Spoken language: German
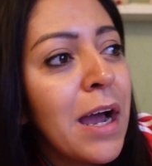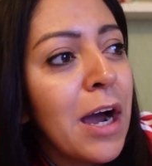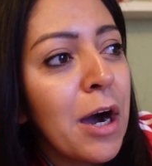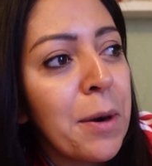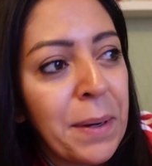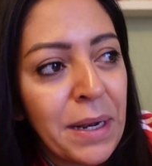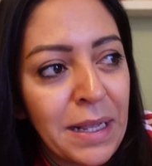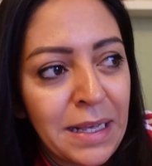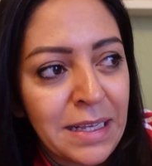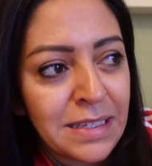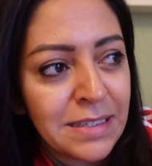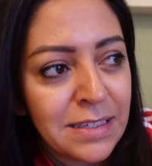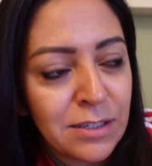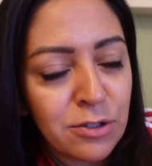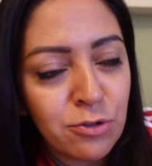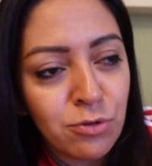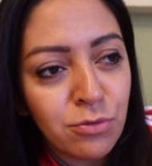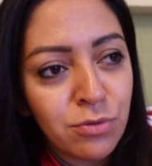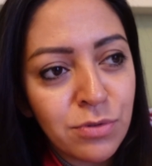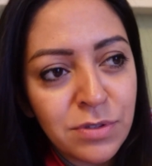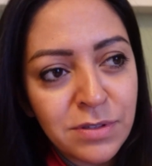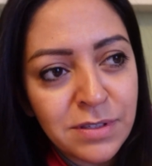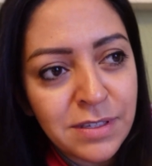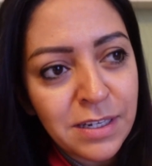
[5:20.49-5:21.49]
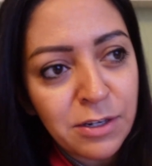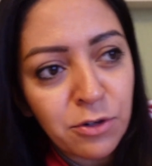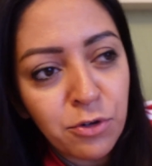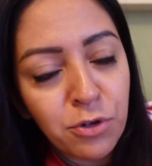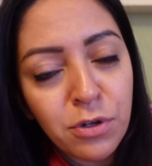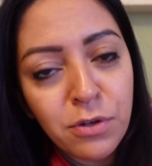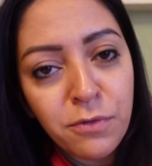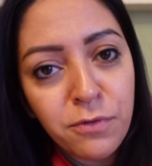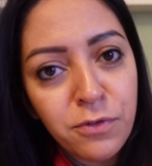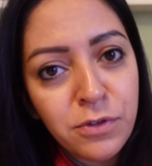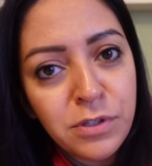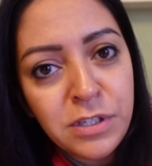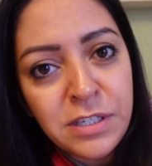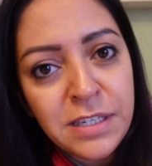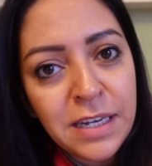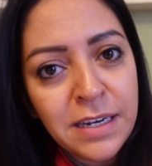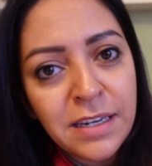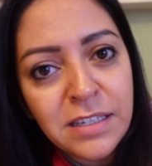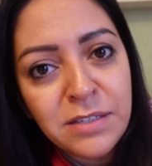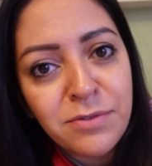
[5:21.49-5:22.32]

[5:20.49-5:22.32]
Und er hat gesagt, du, dein Rücken fühlt sich an,